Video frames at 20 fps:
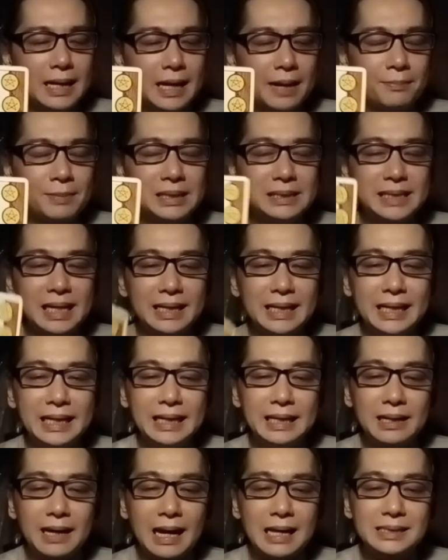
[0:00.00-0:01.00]
yang
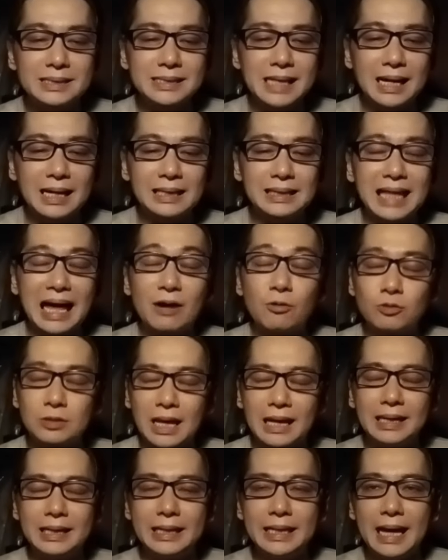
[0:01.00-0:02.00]
menjadi rasa
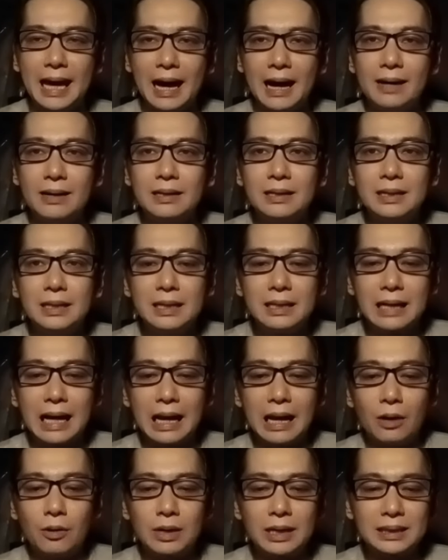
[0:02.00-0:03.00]
ketakutan dia
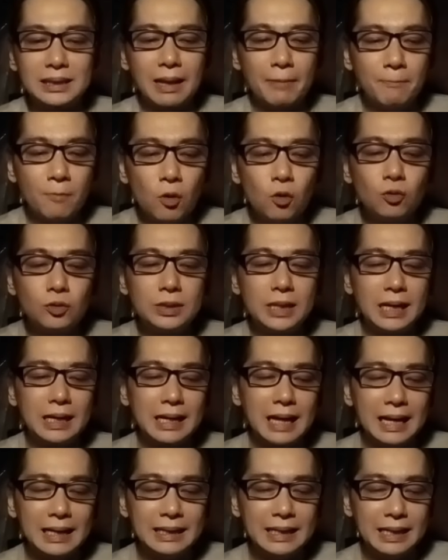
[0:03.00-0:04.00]
kalau ketemu
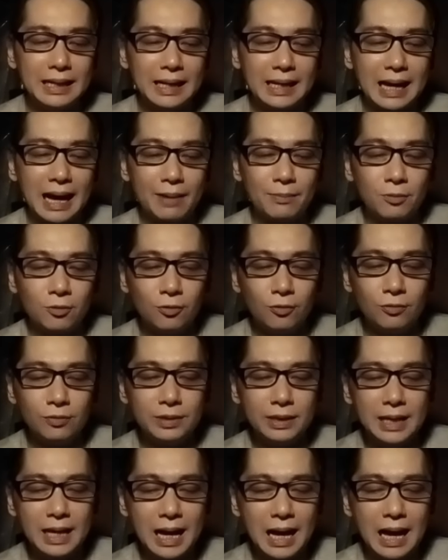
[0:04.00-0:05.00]
dengan diri kamu
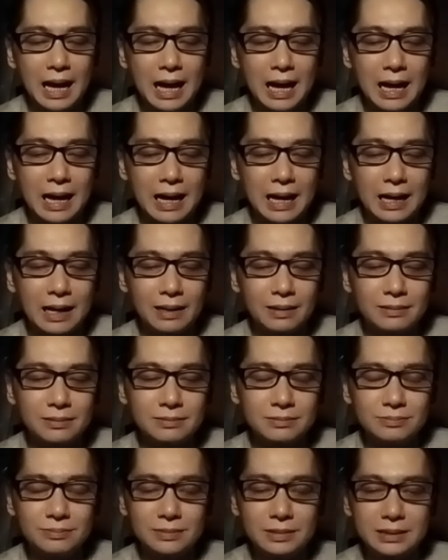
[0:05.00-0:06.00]
ya
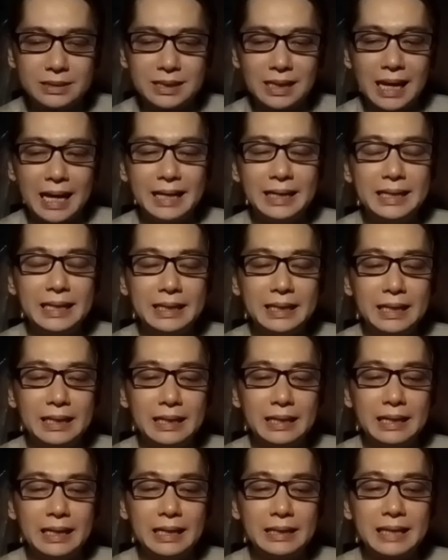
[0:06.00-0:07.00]
selain di,
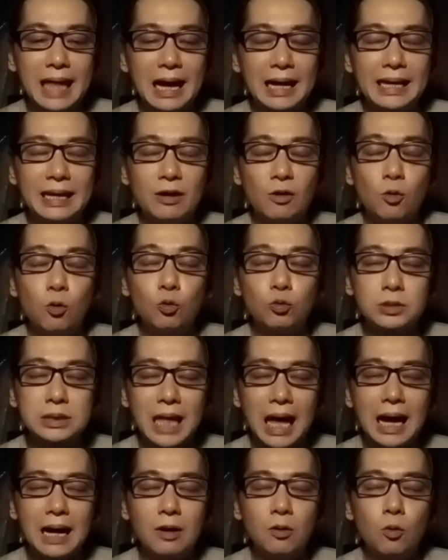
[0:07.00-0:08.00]
ditagi
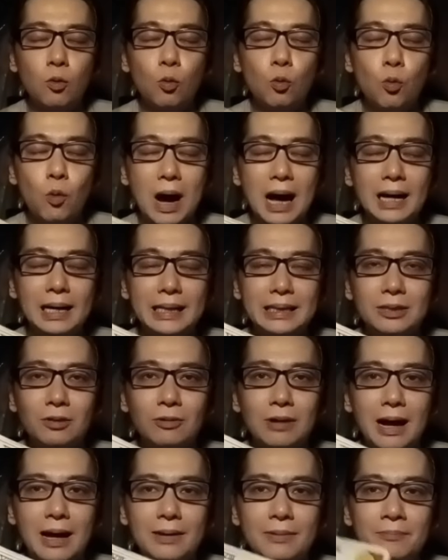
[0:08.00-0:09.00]
hutang uang gitu
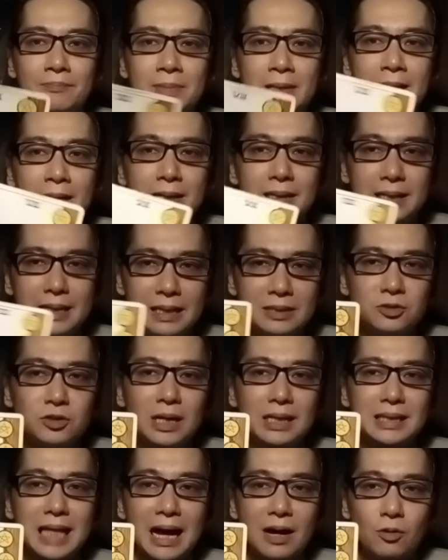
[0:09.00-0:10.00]
kan dia
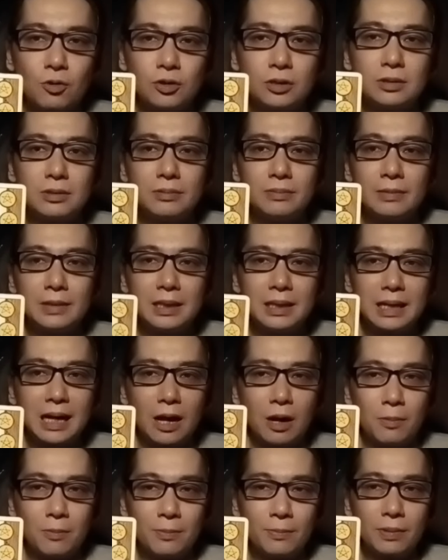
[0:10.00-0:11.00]
juga takut
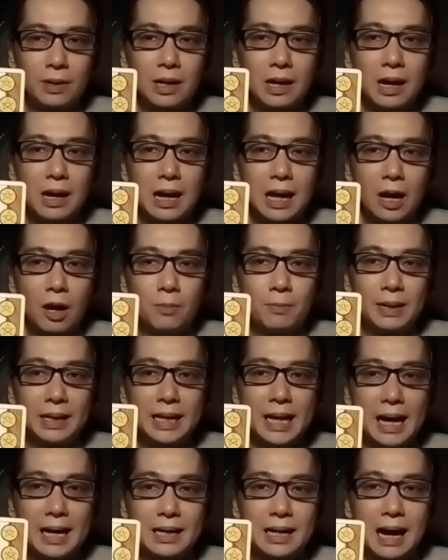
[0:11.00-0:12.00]
kalau kalau
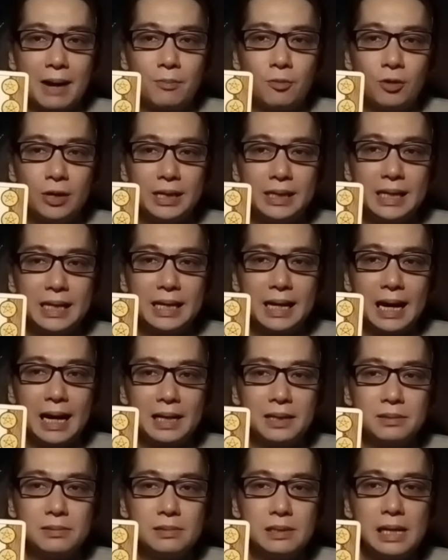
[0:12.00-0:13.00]
melihat kamu ini
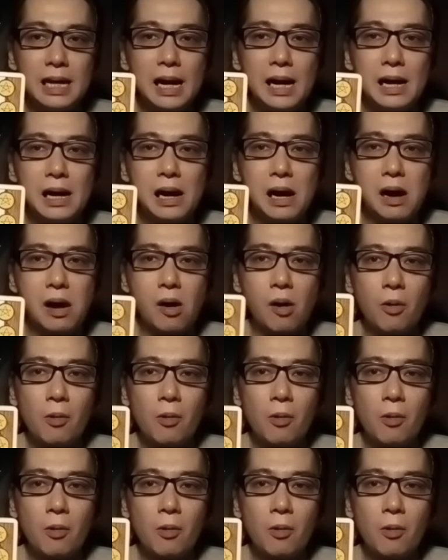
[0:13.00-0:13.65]
kan ya